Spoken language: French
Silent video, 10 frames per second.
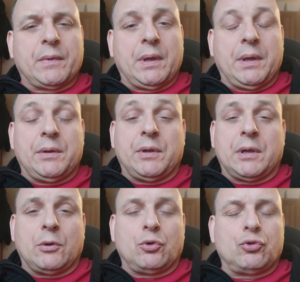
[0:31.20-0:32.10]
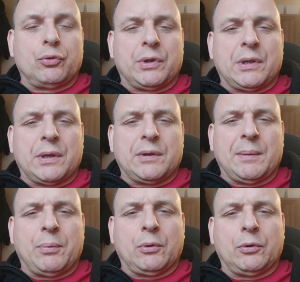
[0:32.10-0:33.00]
Et c'est quelque chose qui est très
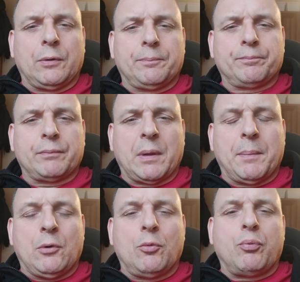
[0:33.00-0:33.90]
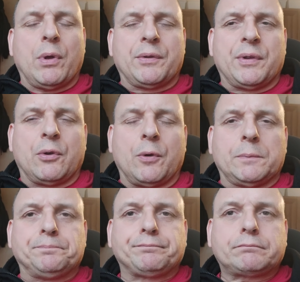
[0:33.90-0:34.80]
important. Mais le point, c'est
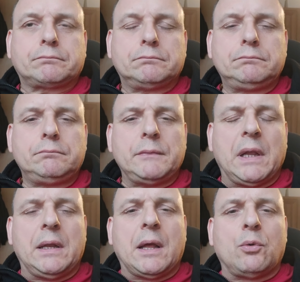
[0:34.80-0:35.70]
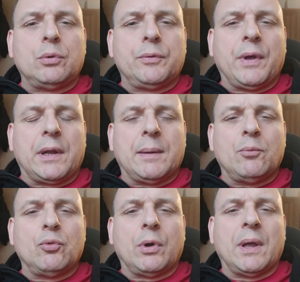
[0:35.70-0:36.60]
que la route vers
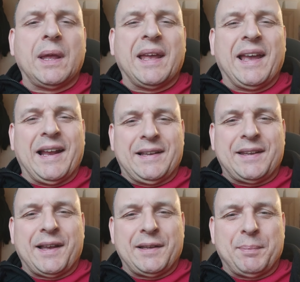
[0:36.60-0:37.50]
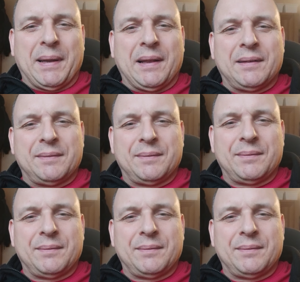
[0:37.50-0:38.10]
l'amour, elle ne s'arrête pas là.